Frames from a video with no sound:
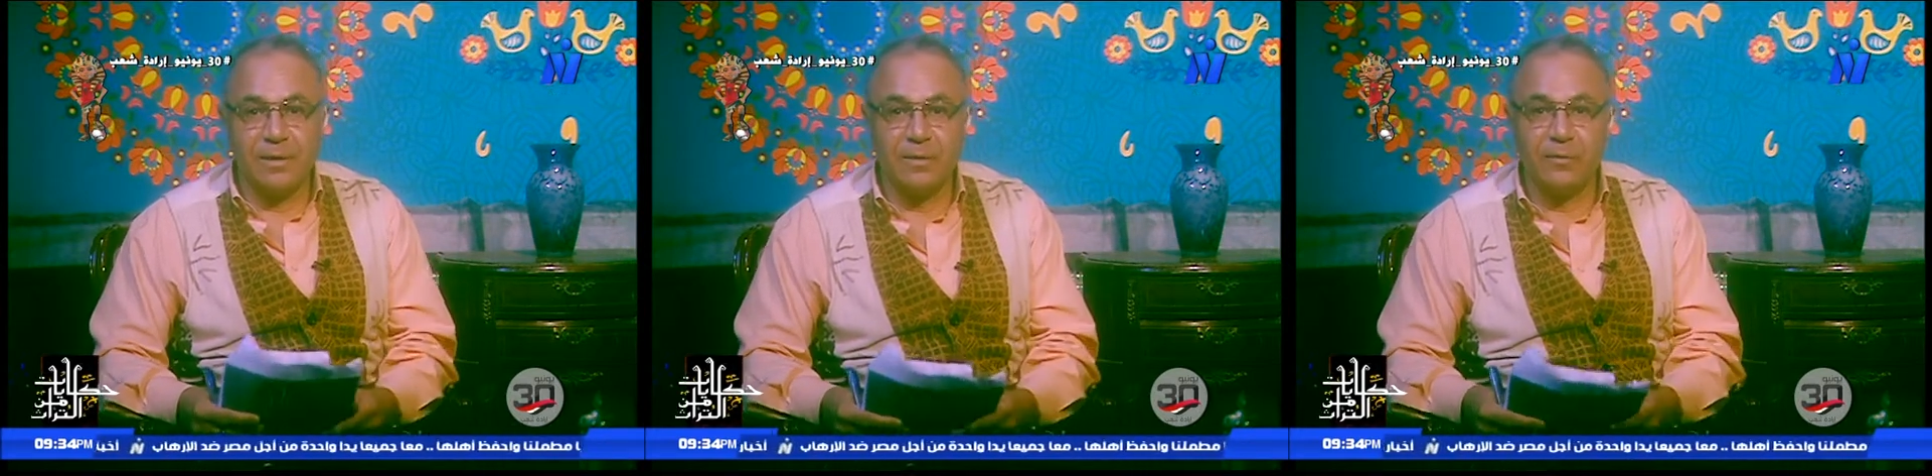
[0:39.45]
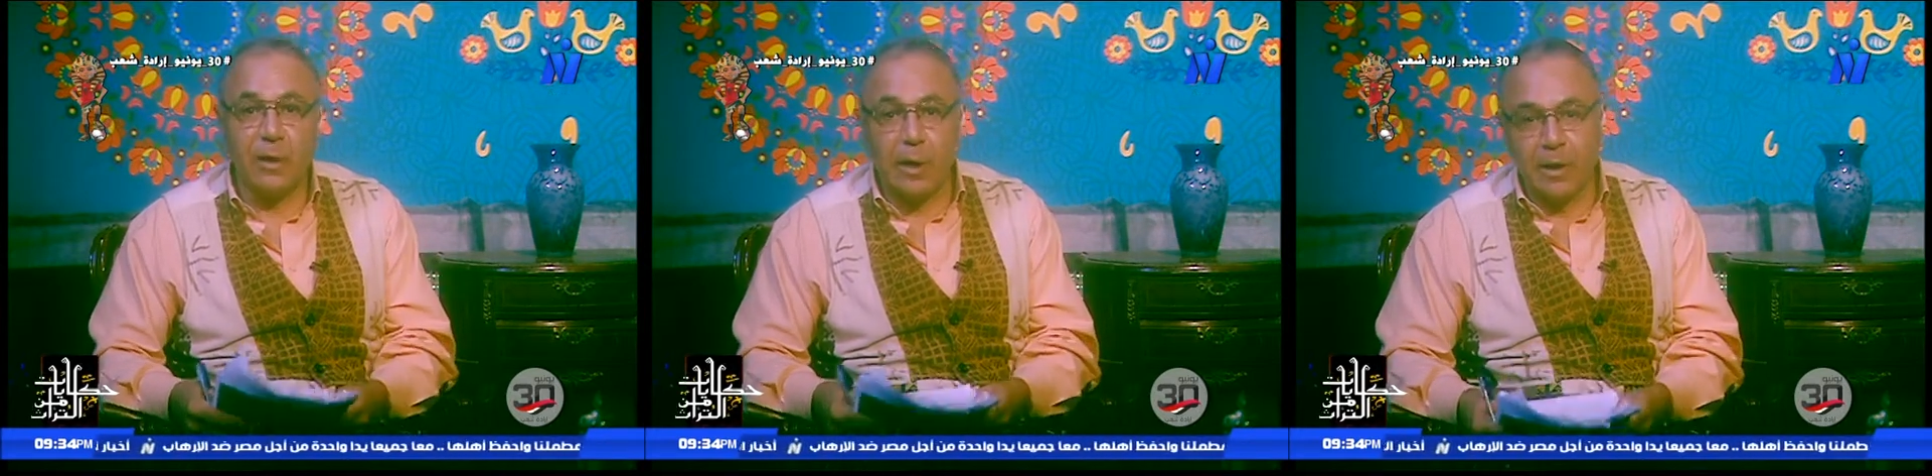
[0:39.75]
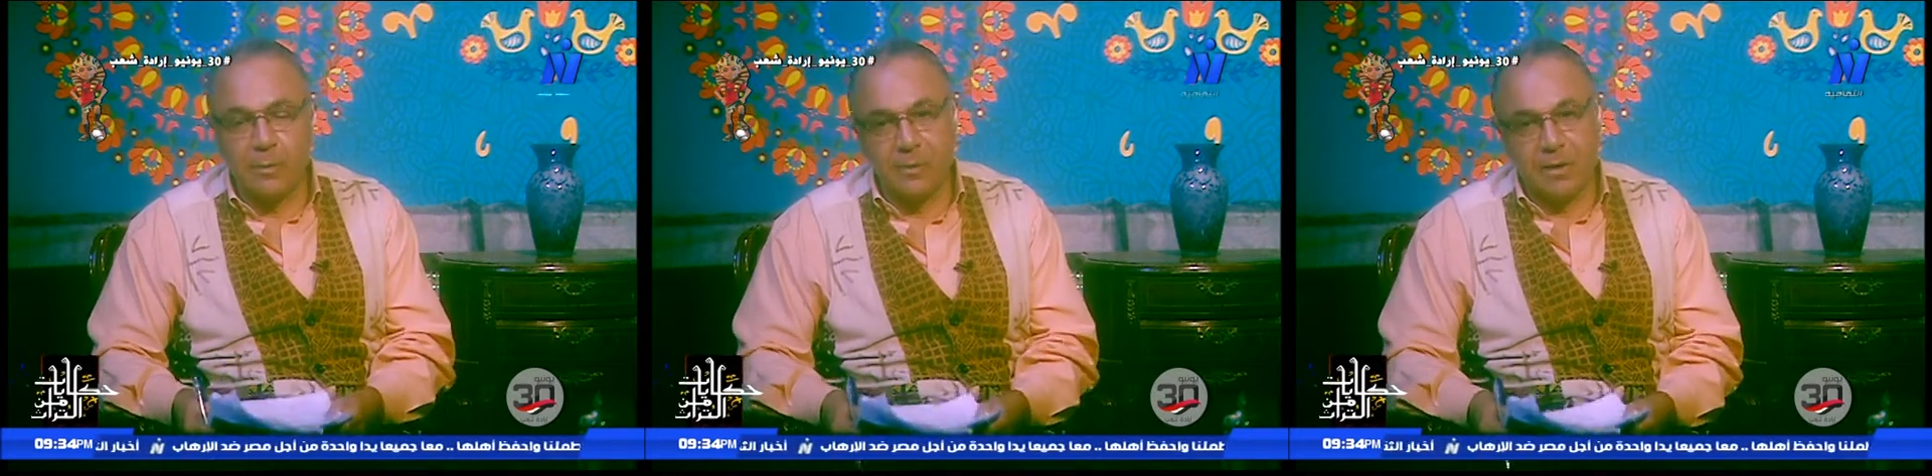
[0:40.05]
في
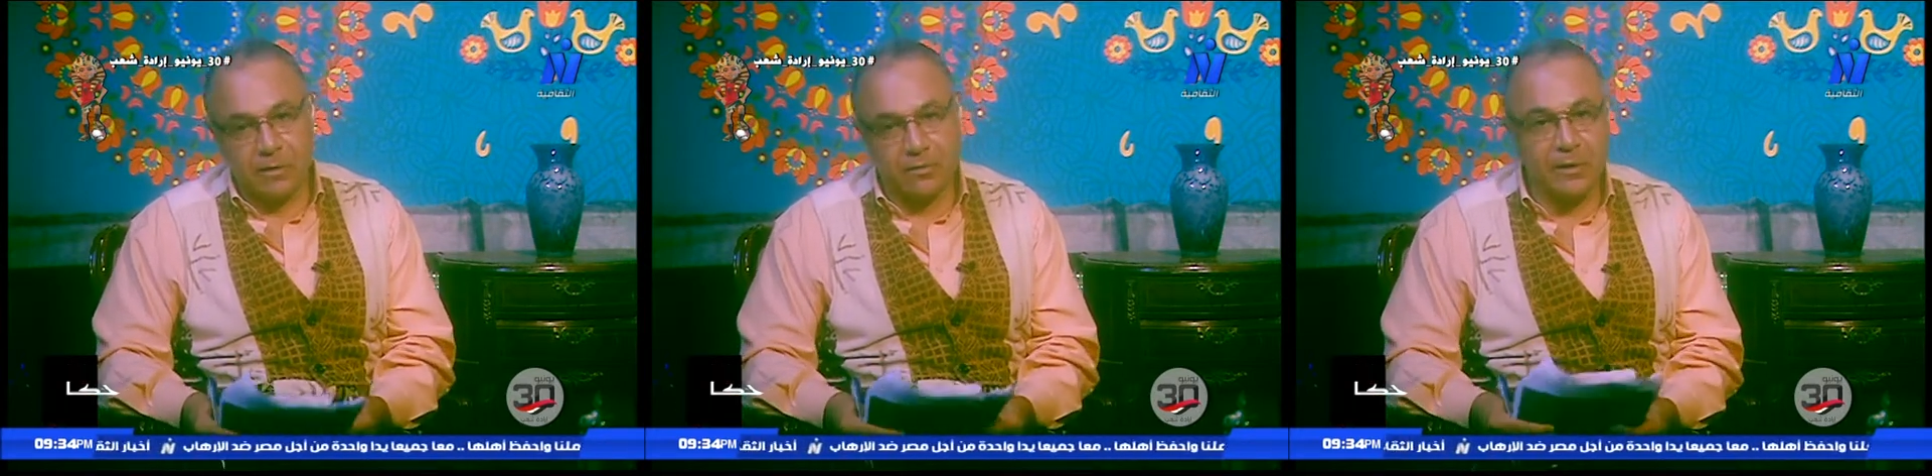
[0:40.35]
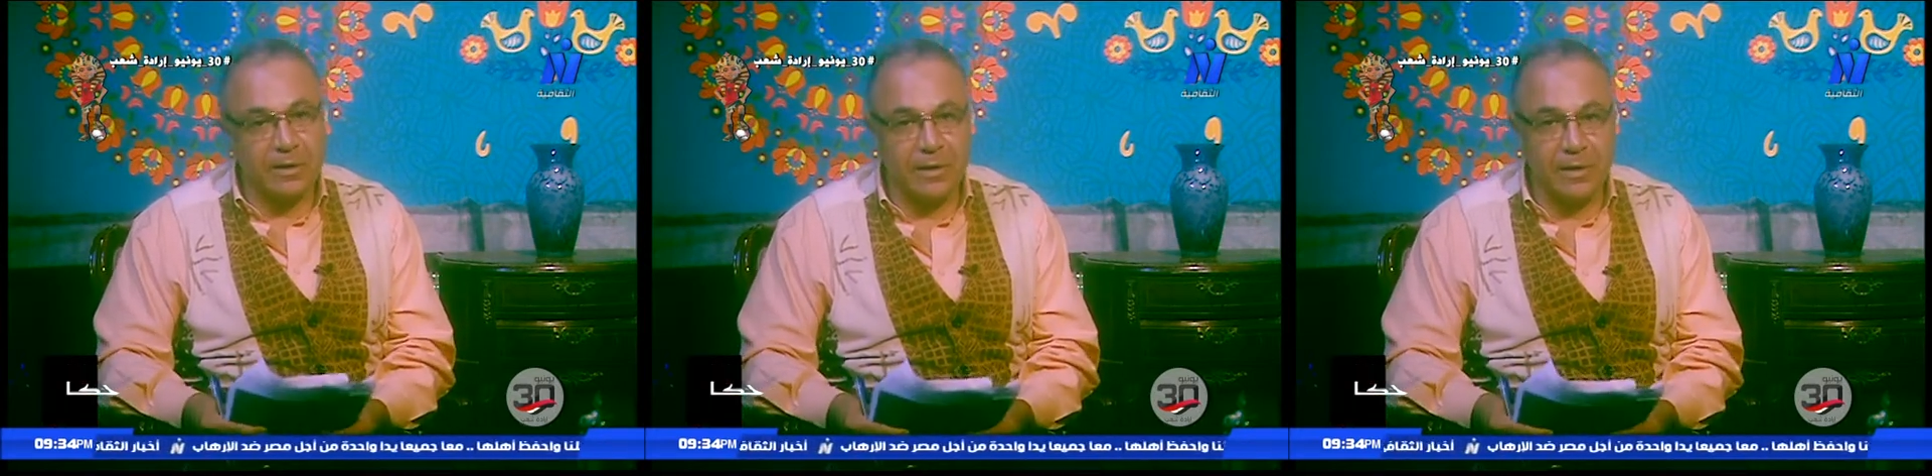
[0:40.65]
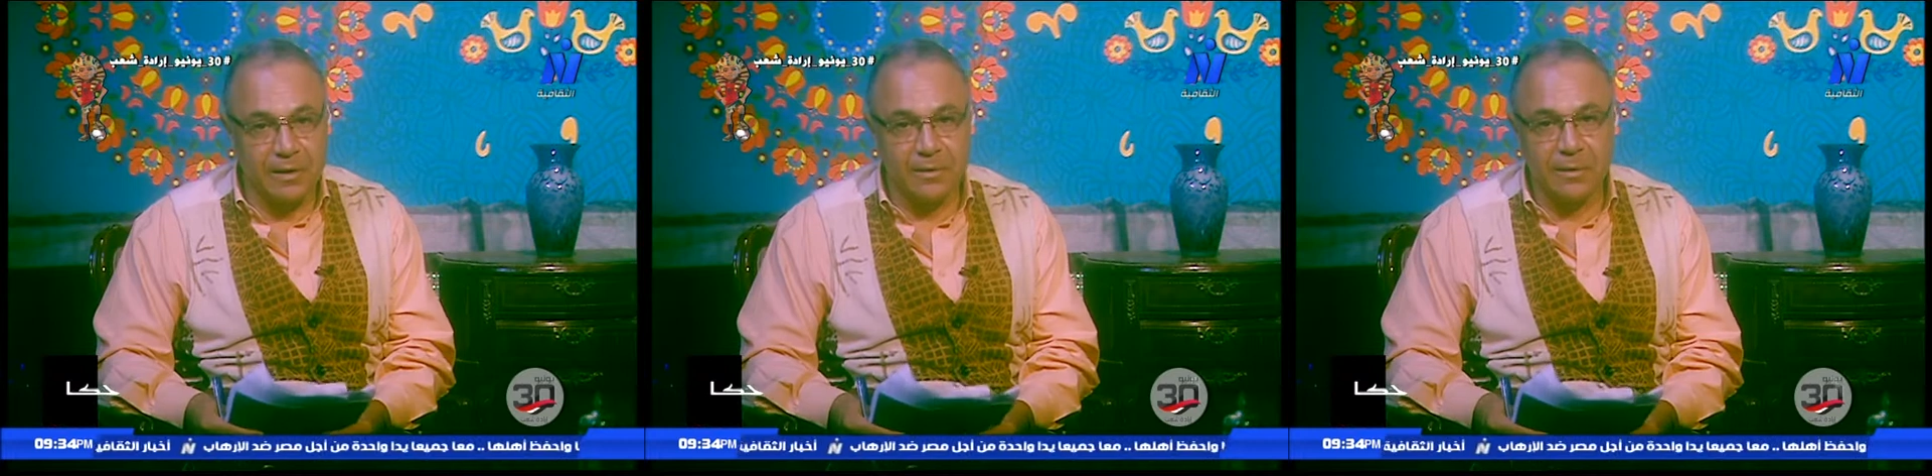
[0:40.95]
القلب من أفريقيا
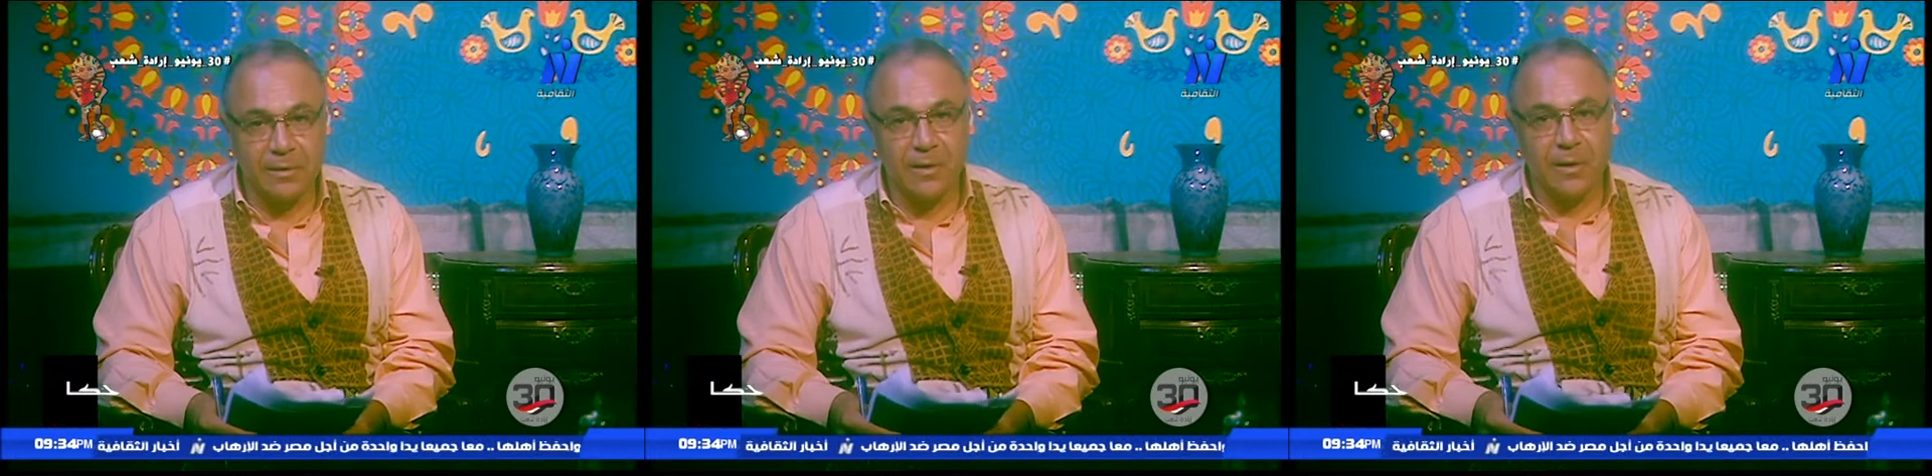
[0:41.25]
أيضا